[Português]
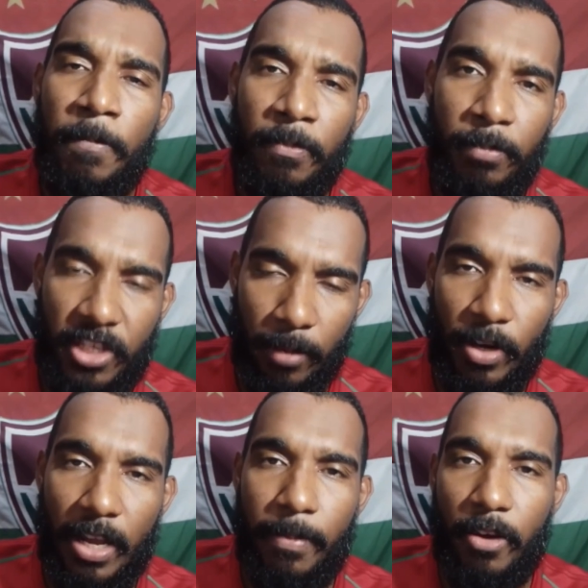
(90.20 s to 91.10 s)
Me chamo
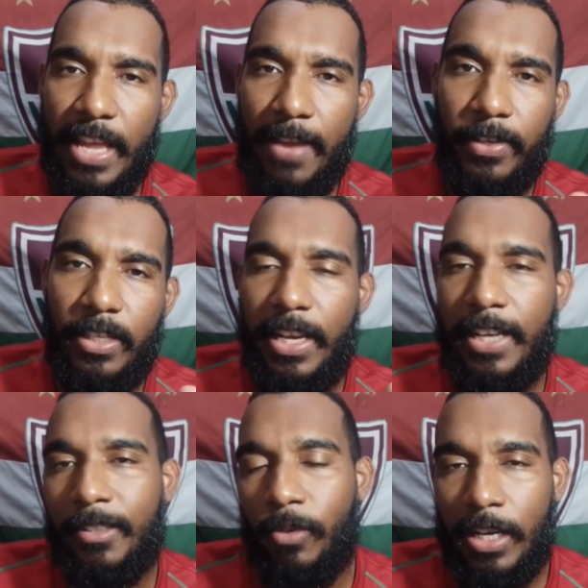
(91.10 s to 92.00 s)
Gabriel Neves,
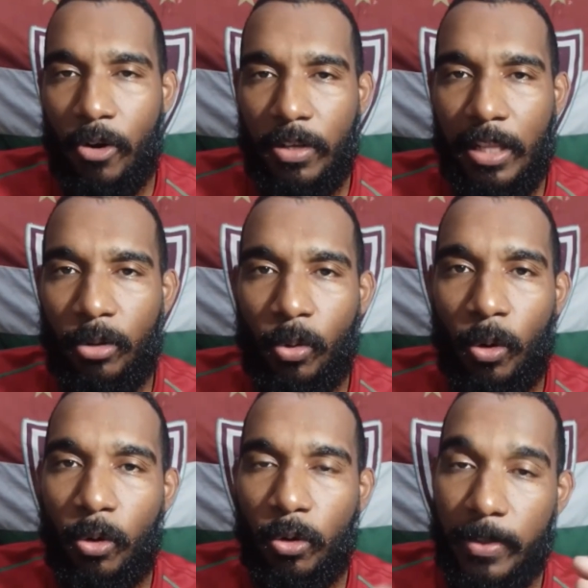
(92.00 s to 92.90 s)
esse é o canal Quintal
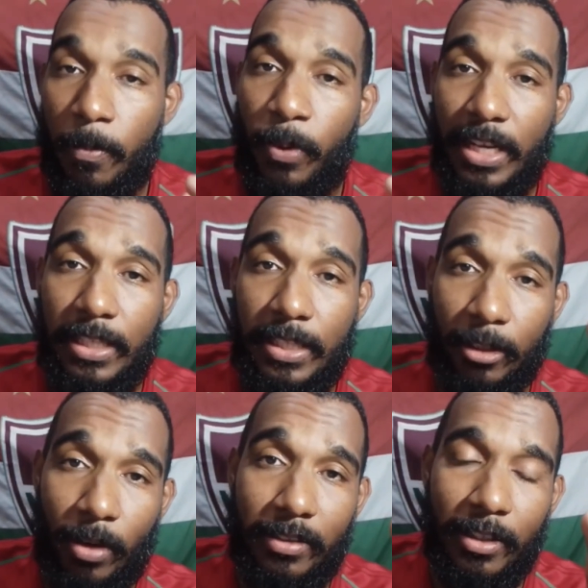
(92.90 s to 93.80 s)
Tricolor, tô sempre por aqui te
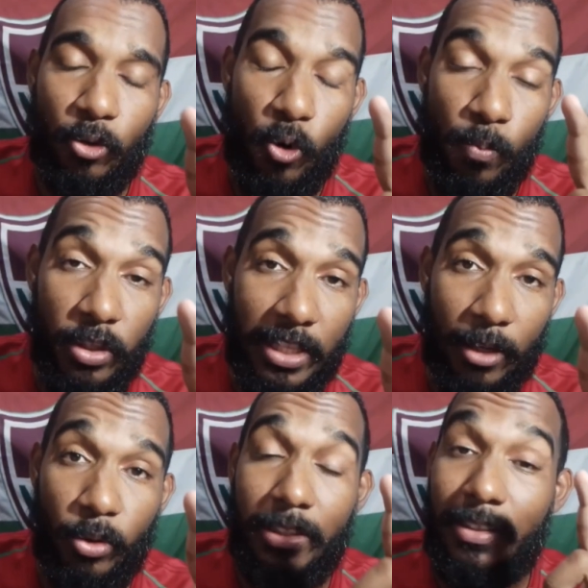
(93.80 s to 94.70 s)
atualizando com muita
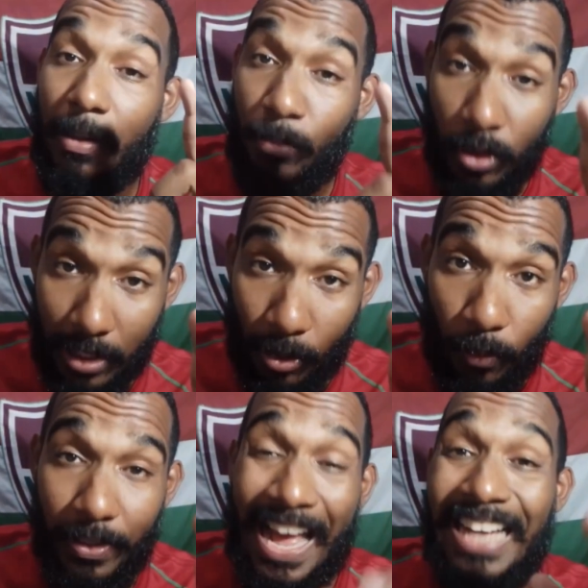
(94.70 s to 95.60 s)
notícia, muita
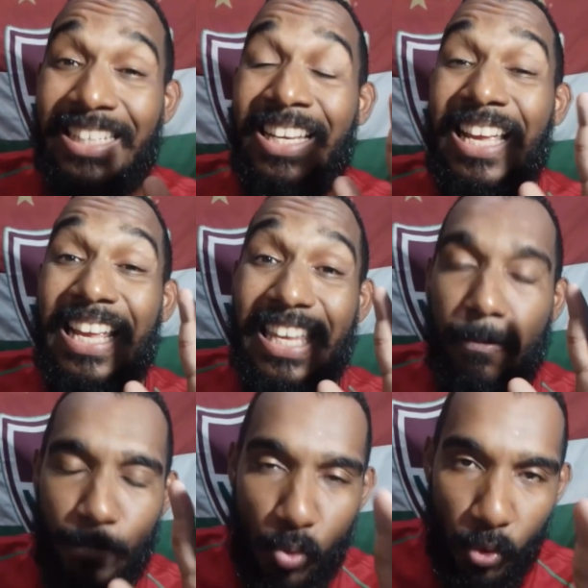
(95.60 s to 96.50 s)
novidade e
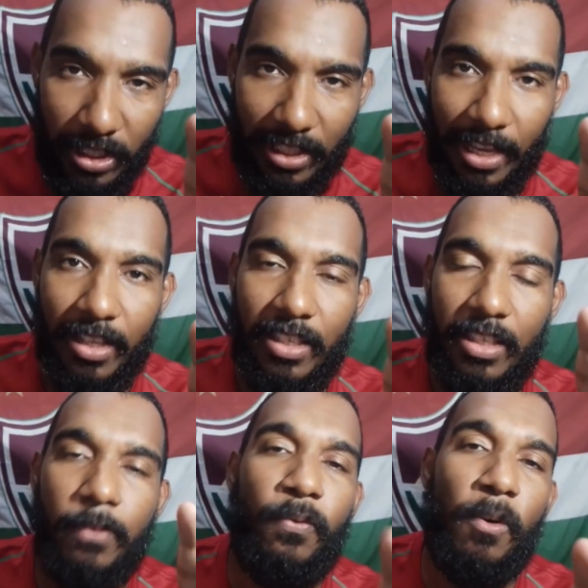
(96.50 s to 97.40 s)
muita
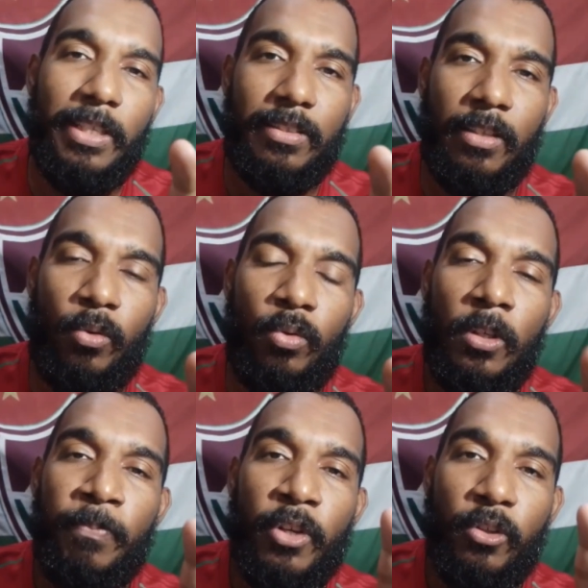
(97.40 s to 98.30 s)
informação
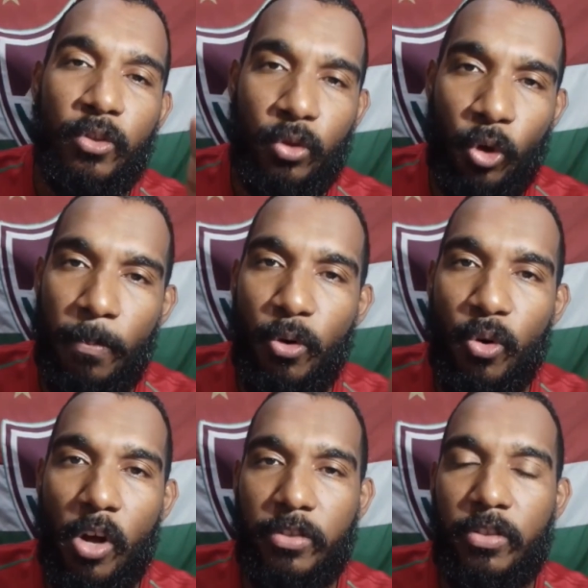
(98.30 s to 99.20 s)
sobre o
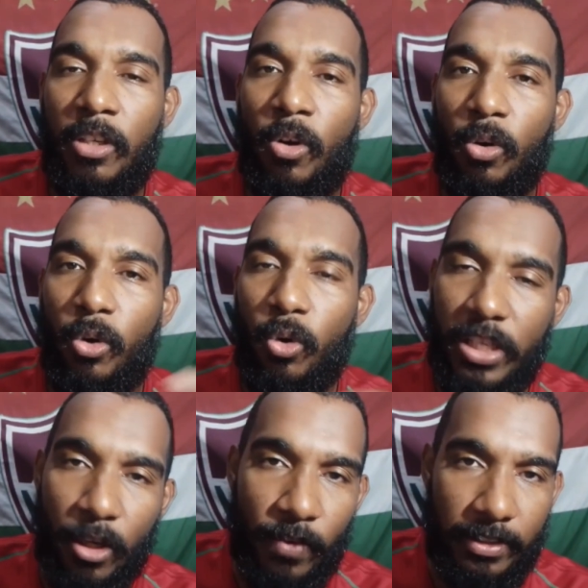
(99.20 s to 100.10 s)
nosso tricolor.
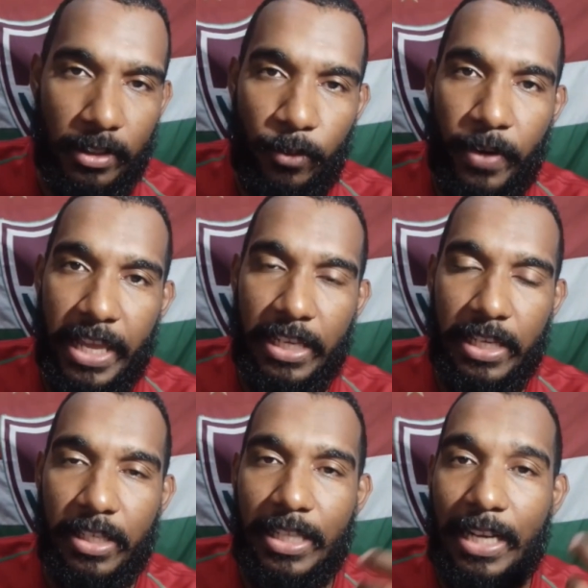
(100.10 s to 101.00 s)
Hoje não vai ser diferente, a
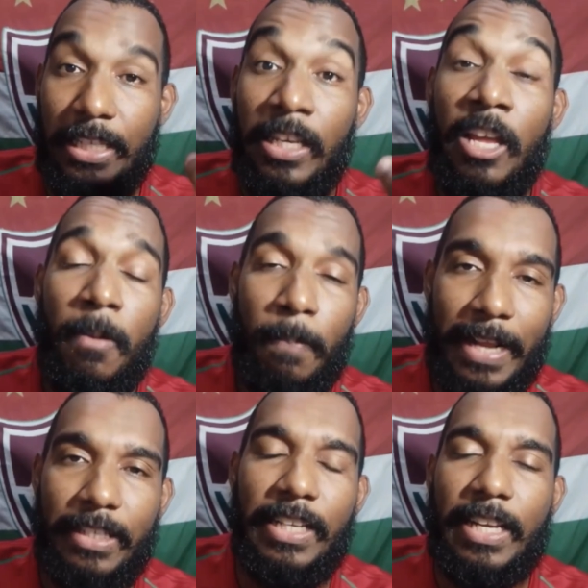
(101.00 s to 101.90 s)
gente está aqui para
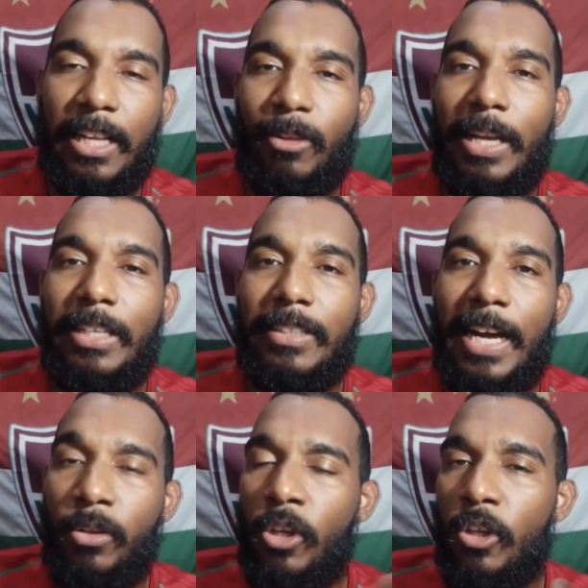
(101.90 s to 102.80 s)
te deixar
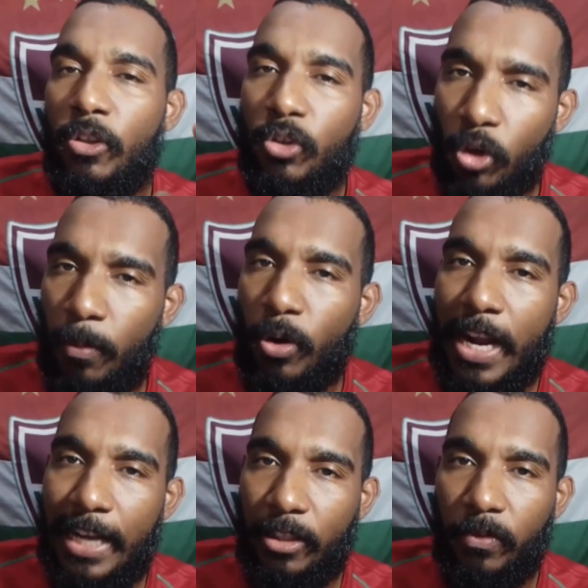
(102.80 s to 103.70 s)
atualizado sobre o
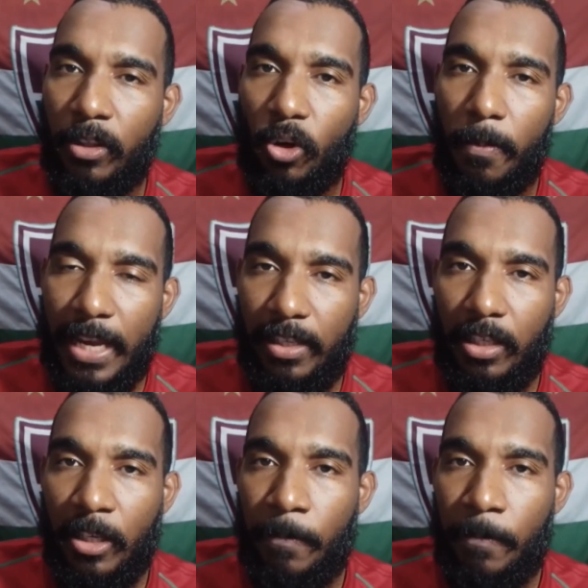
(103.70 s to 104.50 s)
caso Vitor Mendes.